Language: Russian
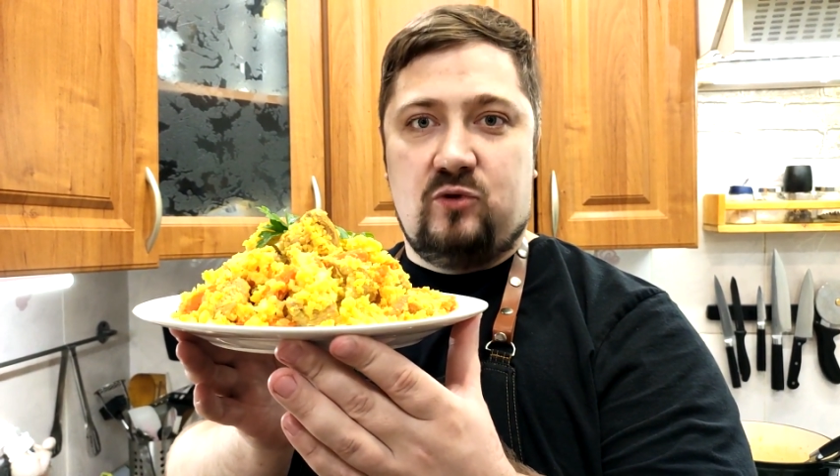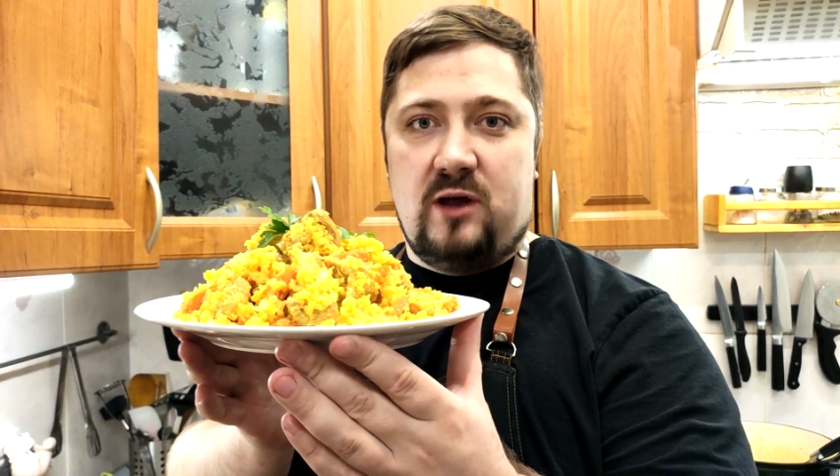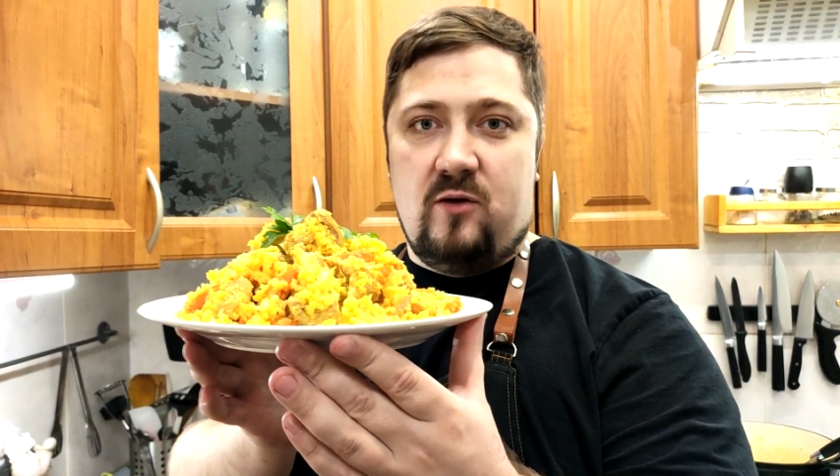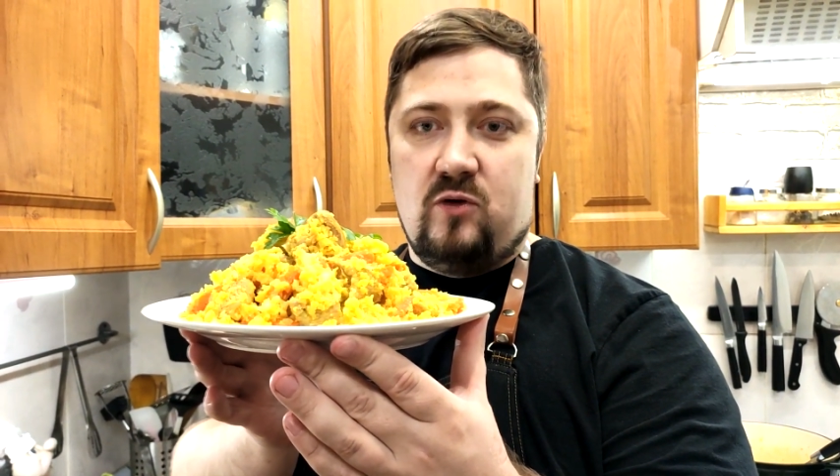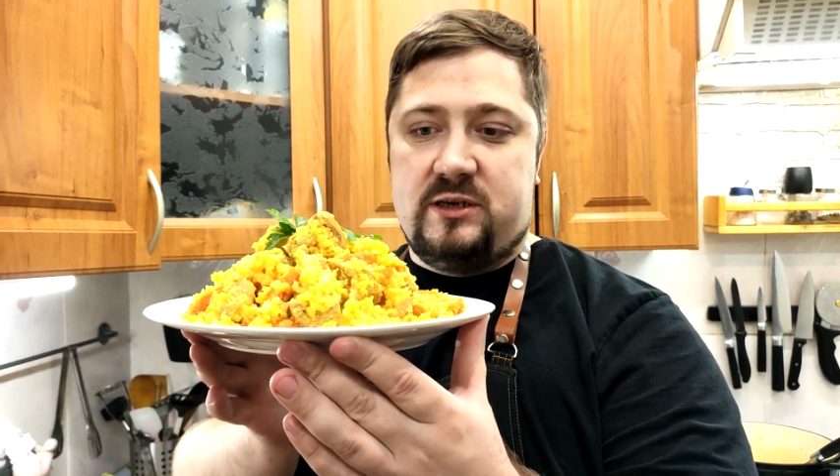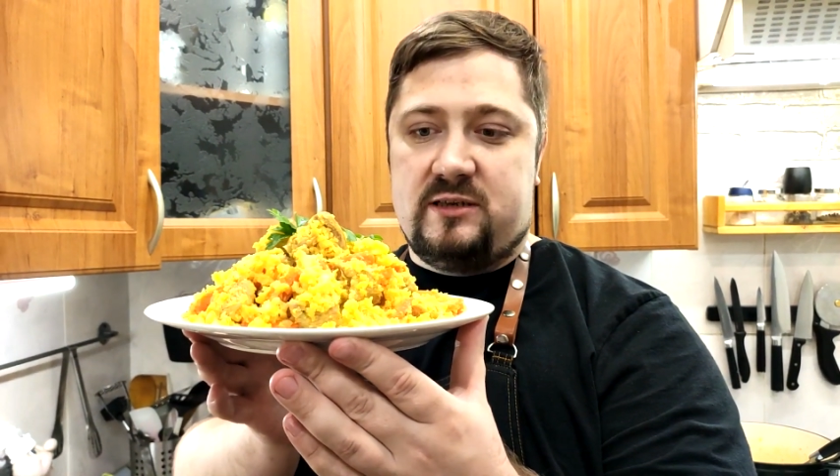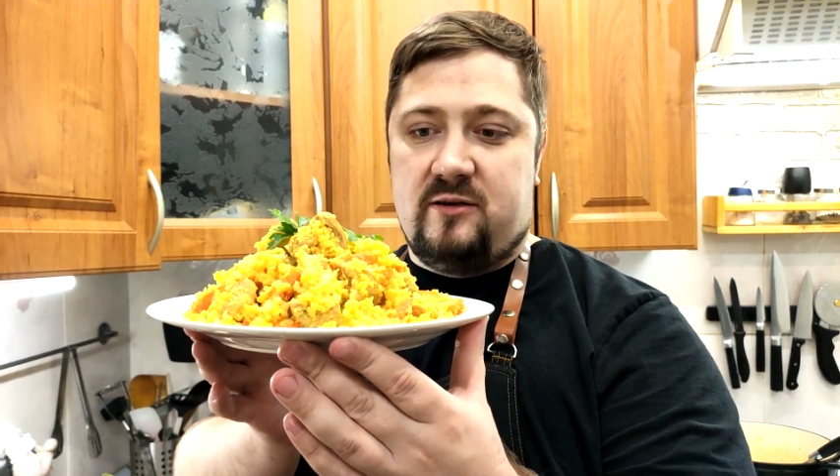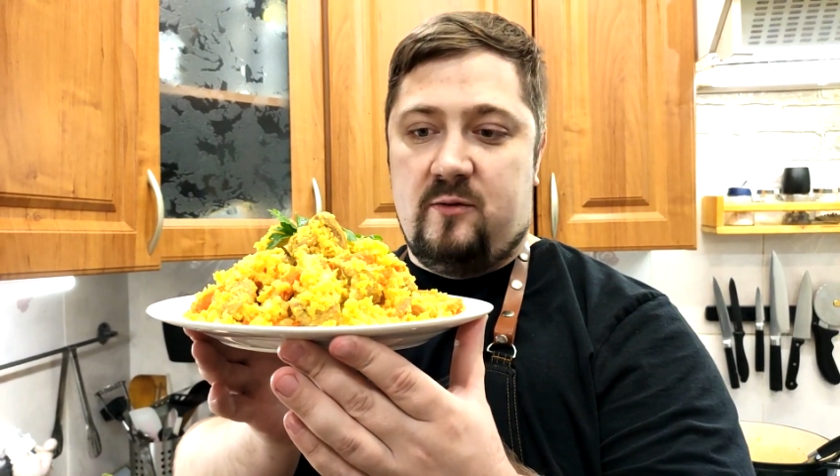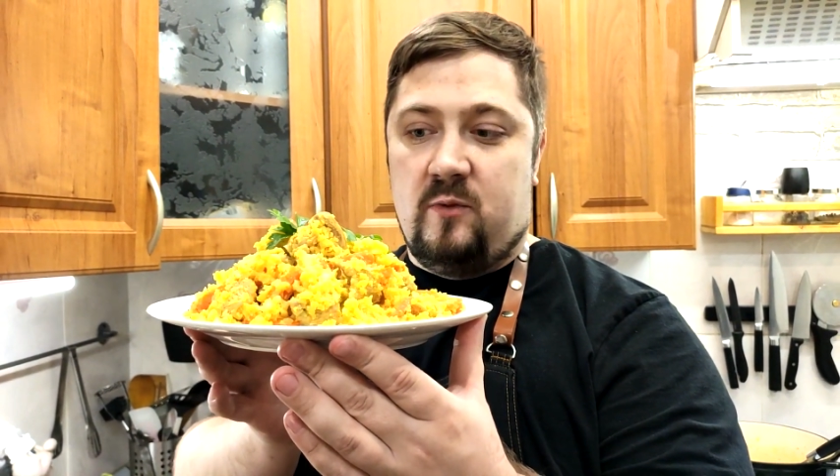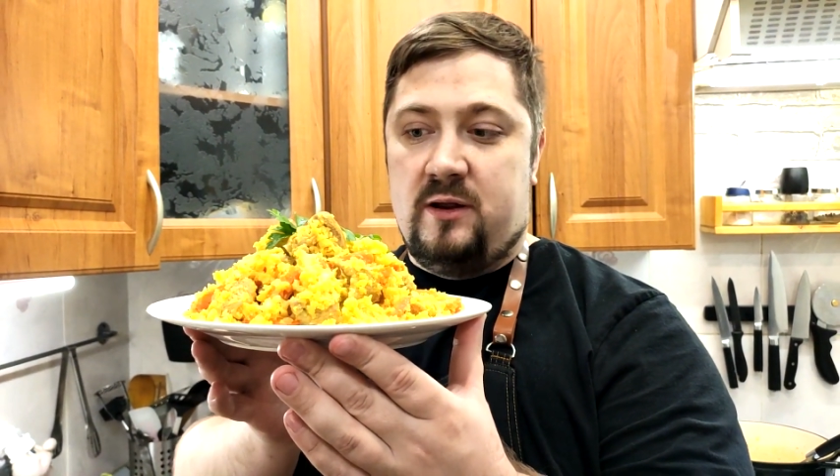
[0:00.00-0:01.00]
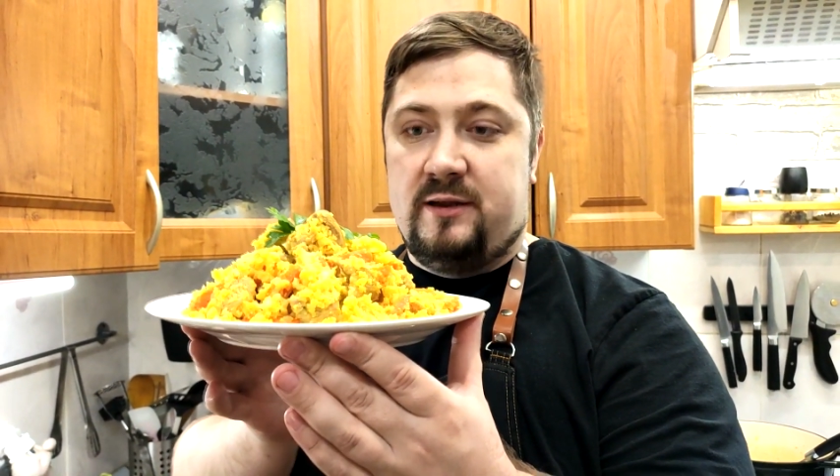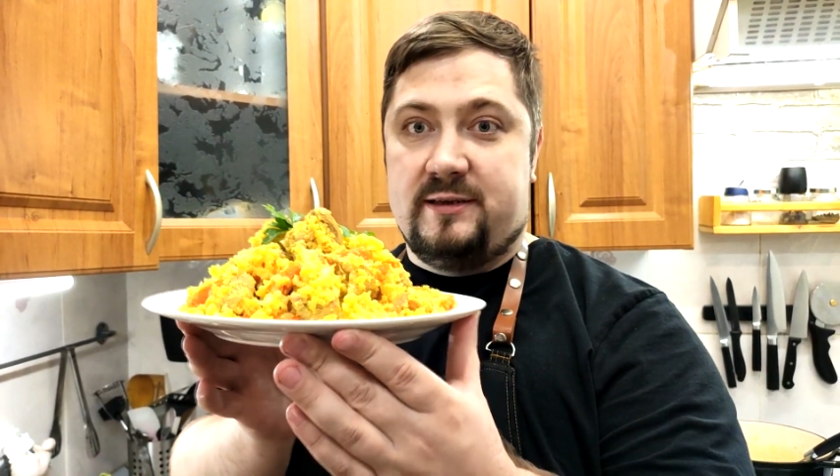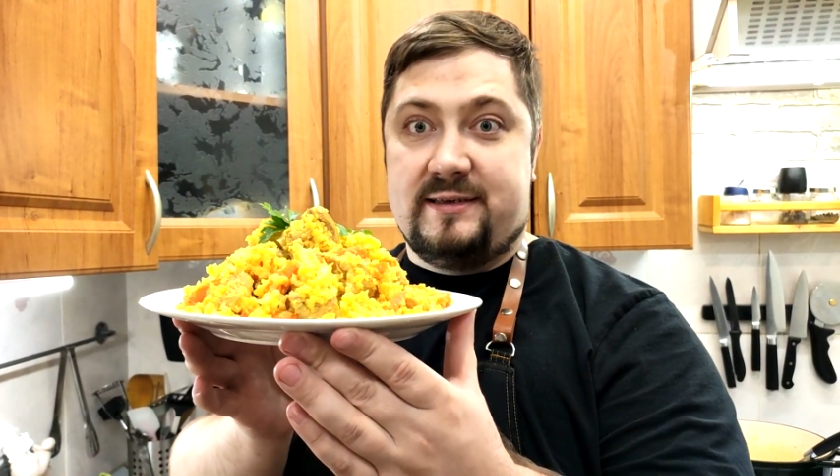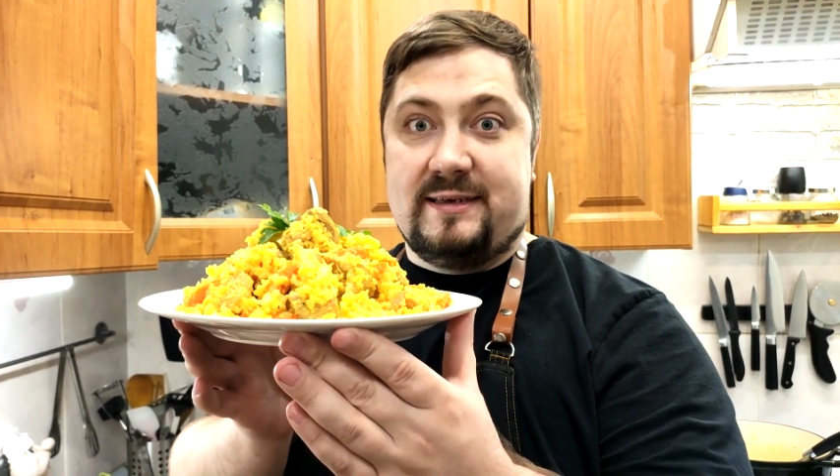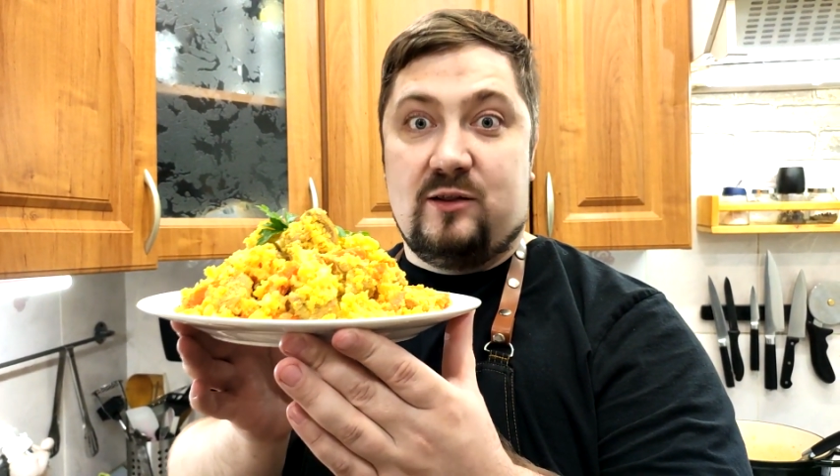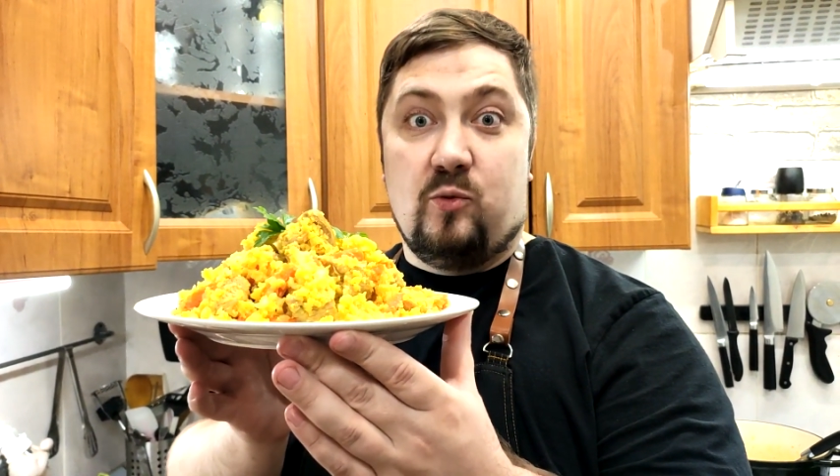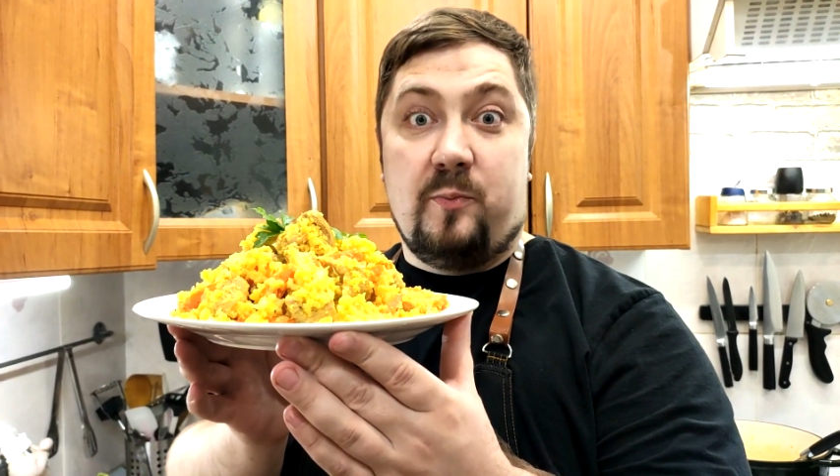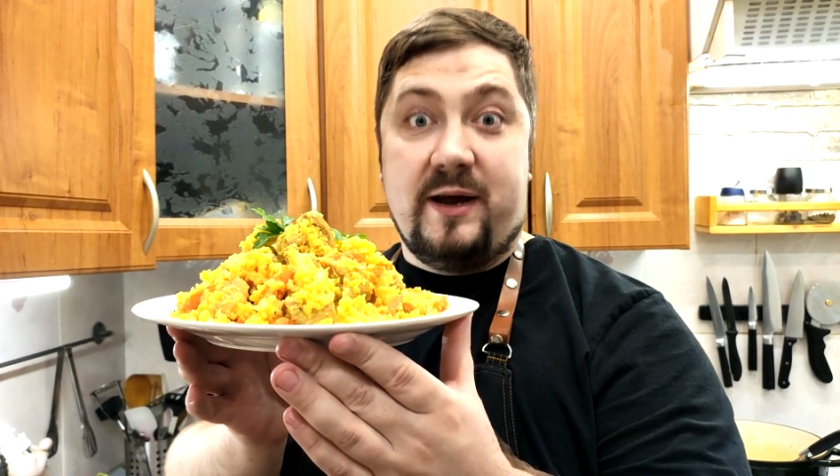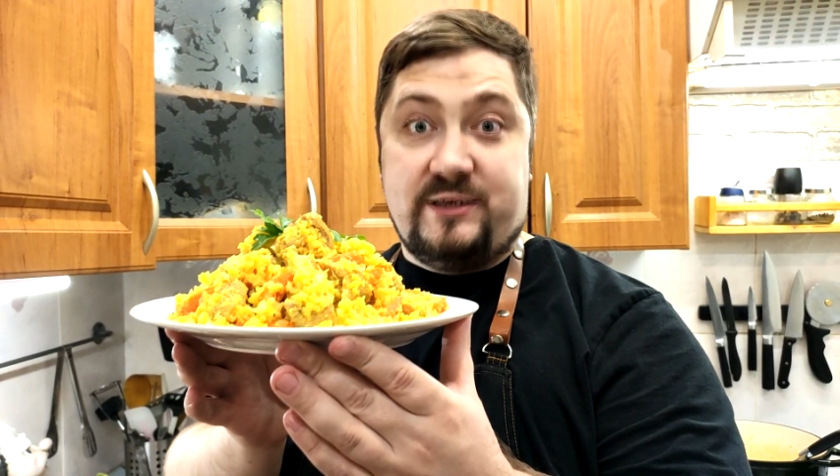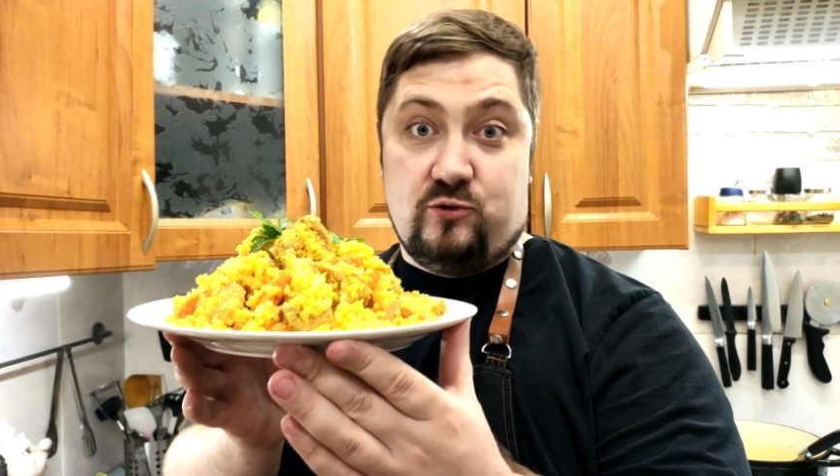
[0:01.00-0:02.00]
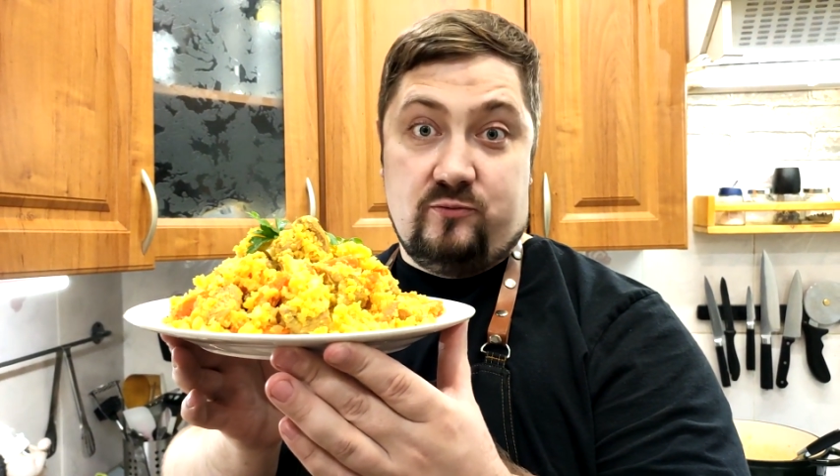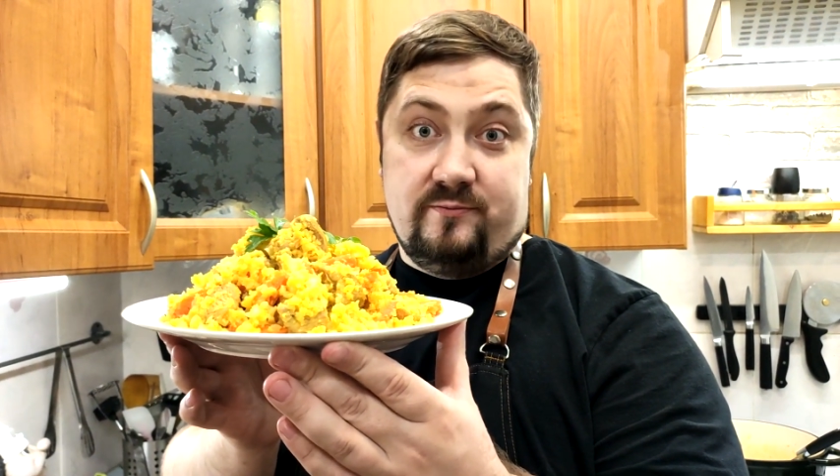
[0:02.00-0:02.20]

удовольствием залупасил.